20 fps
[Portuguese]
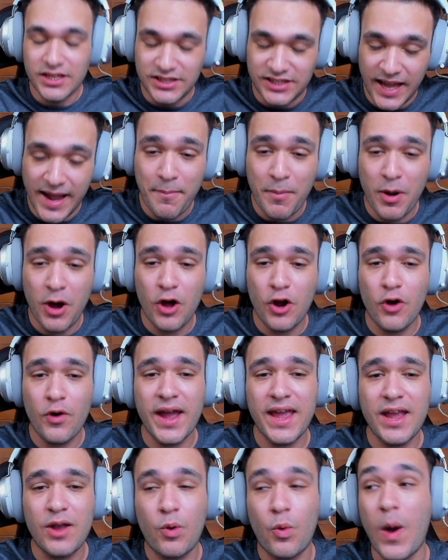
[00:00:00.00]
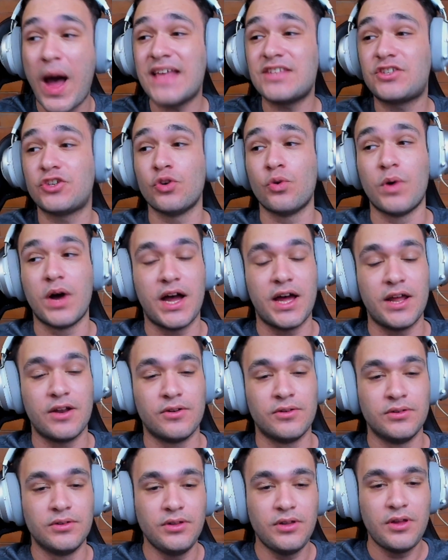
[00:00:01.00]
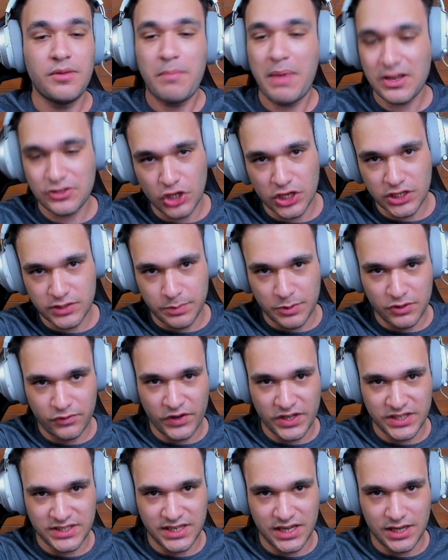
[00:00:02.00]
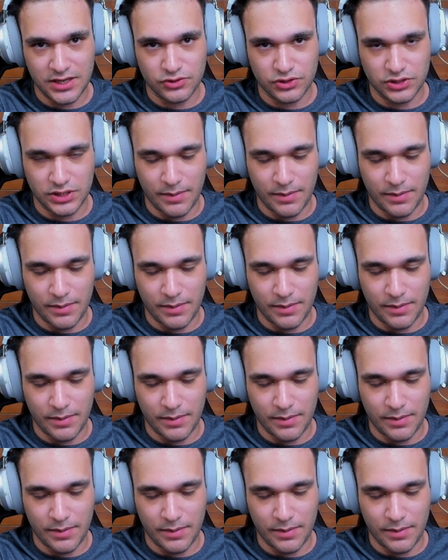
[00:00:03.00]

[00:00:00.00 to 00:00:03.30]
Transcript: Demorou aí quase um ano mas nós vamos fazer isso, tá